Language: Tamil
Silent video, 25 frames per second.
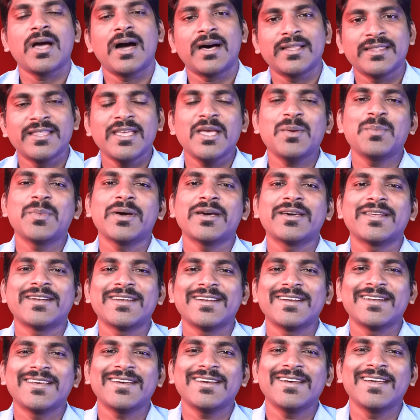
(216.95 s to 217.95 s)
அதே
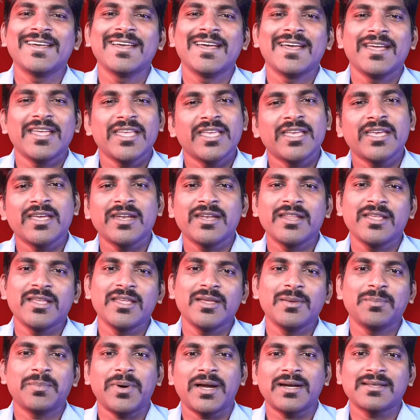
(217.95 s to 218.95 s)
பஹ்ரைனில் இங்கே நீ
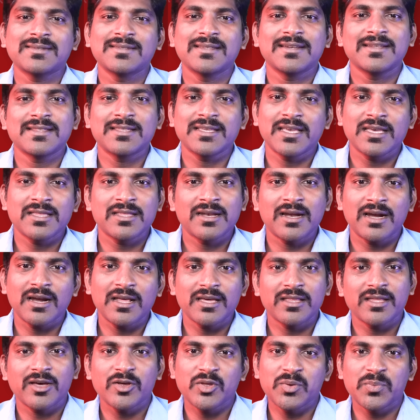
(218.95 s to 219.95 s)
பாலஸ்தீனத்துக்கு
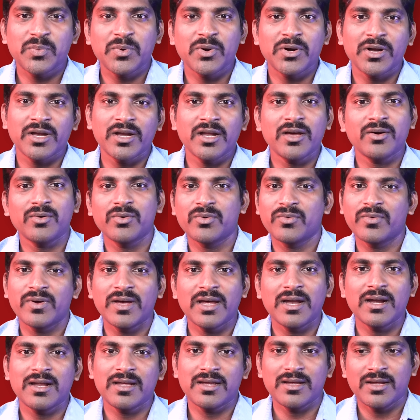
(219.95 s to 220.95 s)
எதிராலாம் ஏதாவது போட்டினா உன்
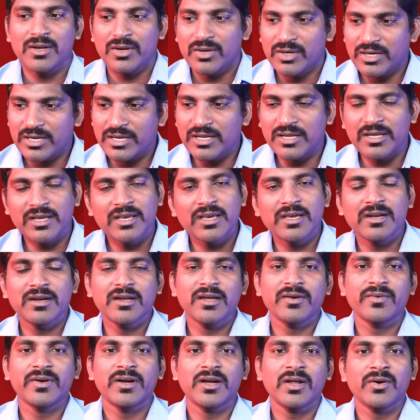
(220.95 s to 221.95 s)
வேலை நீ இங்கே
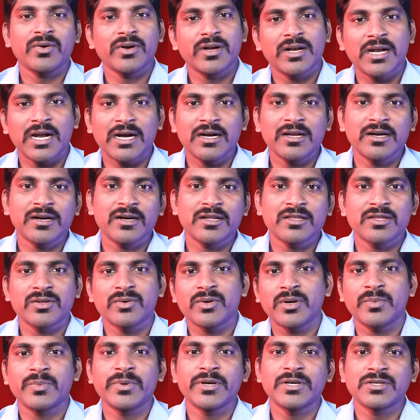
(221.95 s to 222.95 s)
இருக்க வேண்டாம் உன்னை நாடு
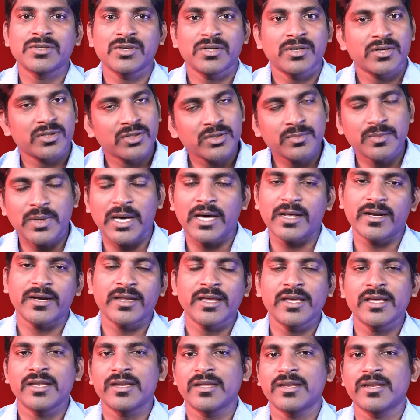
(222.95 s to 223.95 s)
கடத்திடும் அப்படின்னு சொல்கிறதும்
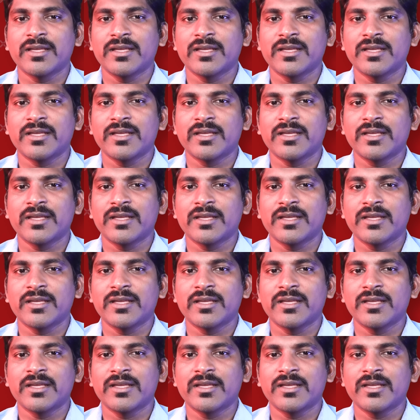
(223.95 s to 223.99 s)
அரங்கேறி